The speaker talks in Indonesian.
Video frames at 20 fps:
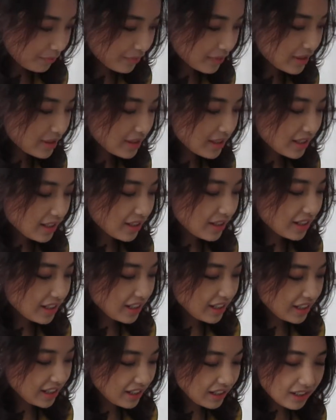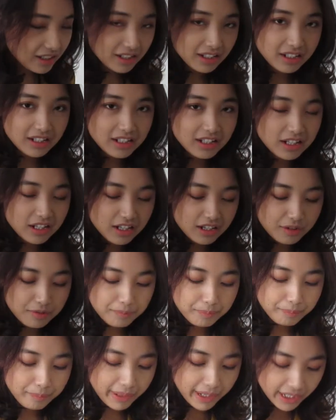di sini
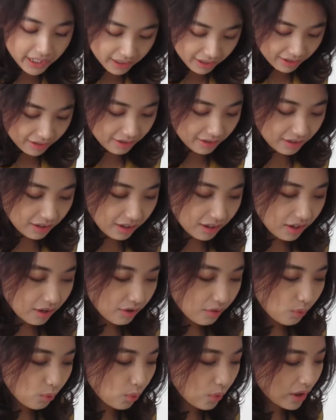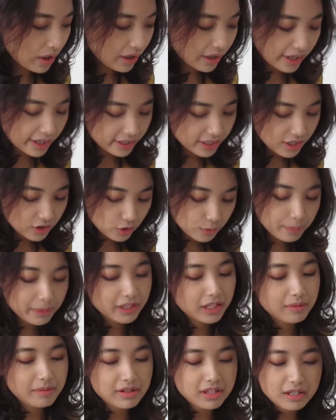main warnanya itu
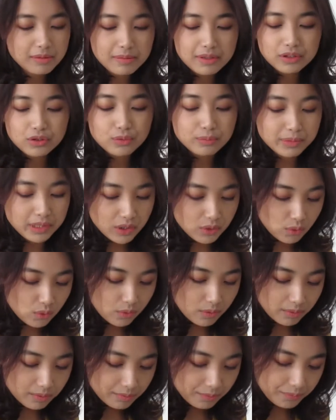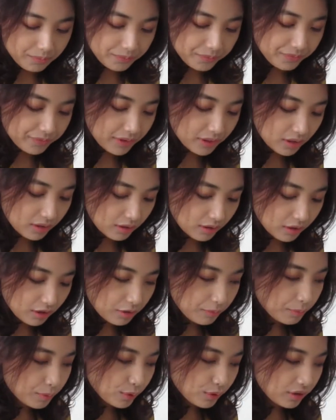pertama-tama tuh biru
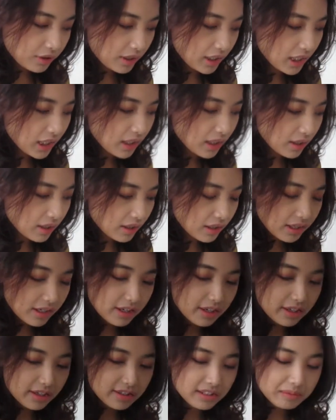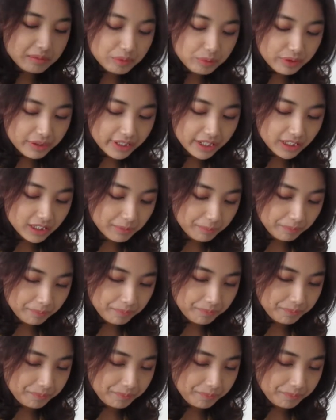putih sama warna hitam